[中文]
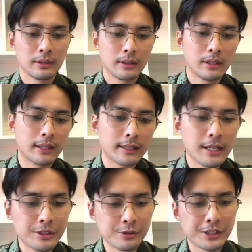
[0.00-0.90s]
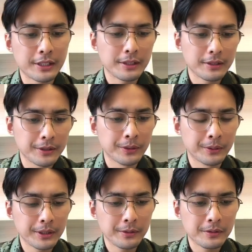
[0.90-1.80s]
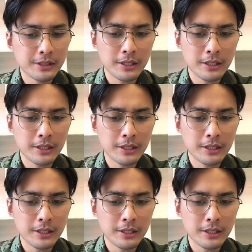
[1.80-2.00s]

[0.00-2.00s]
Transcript: 啊，赣州成立有利于加